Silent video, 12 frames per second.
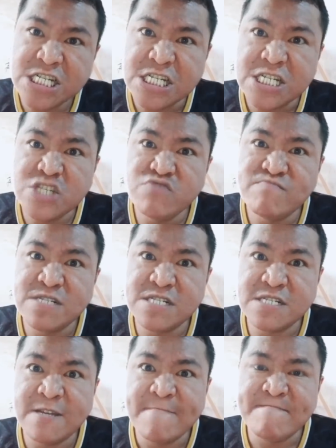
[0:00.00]
yung
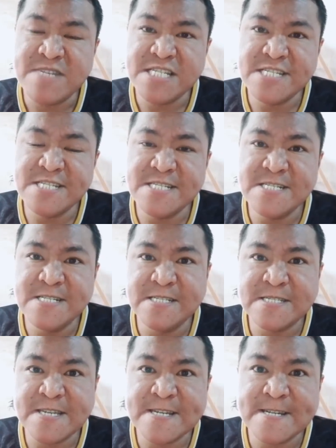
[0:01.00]
mga mahihilig
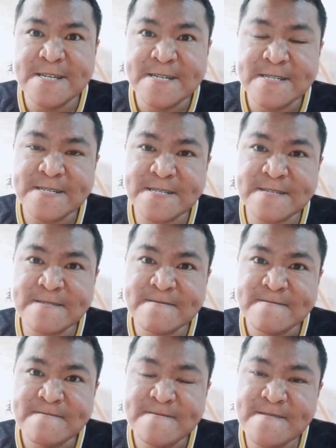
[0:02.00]
sa
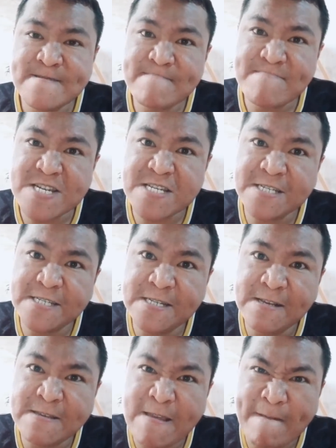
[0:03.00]
no,
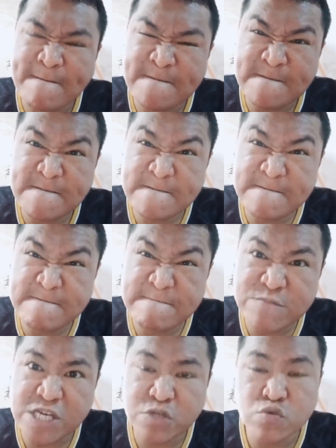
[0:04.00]
mahihilig sa mm,
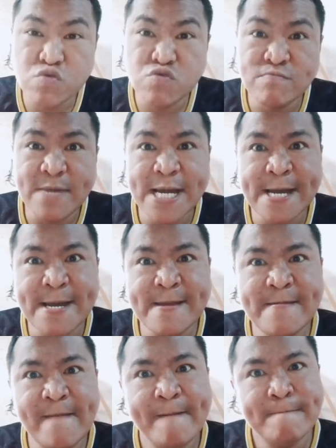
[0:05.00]
sa
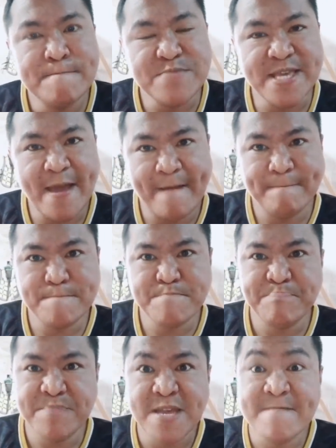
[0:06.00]
suman. Yan.
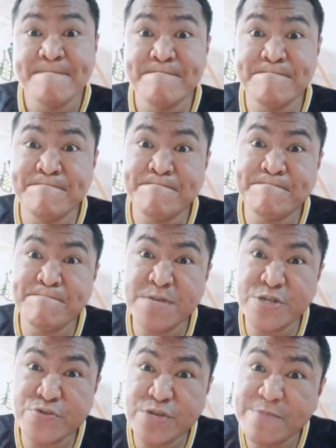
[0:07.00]

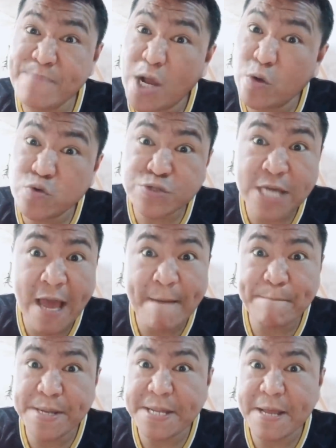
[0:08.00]
Pero ibang
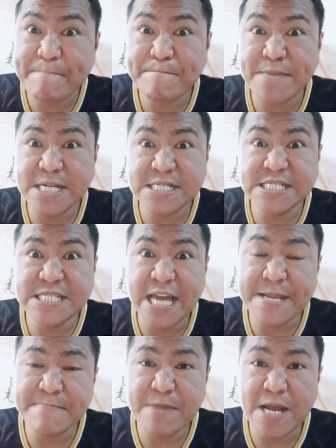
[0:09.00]
usapan na pag
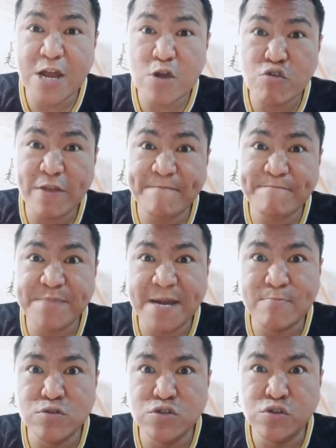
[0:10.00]
yan mga
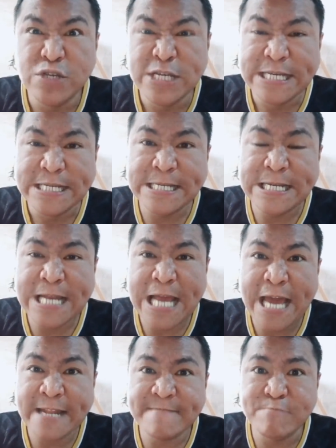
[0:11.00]
OFW,
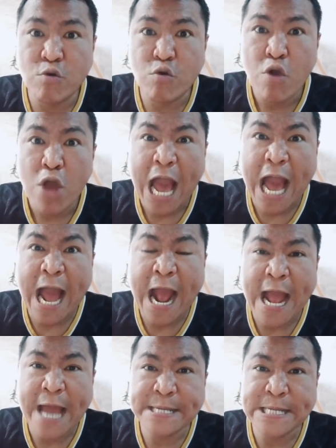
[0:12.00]
nilalait mo ang
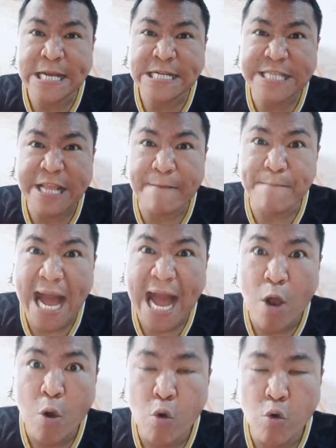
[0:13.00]
kanilang
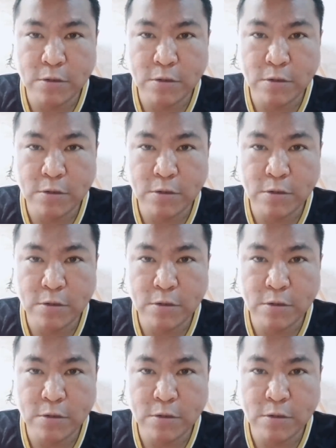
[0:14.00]
trabaho.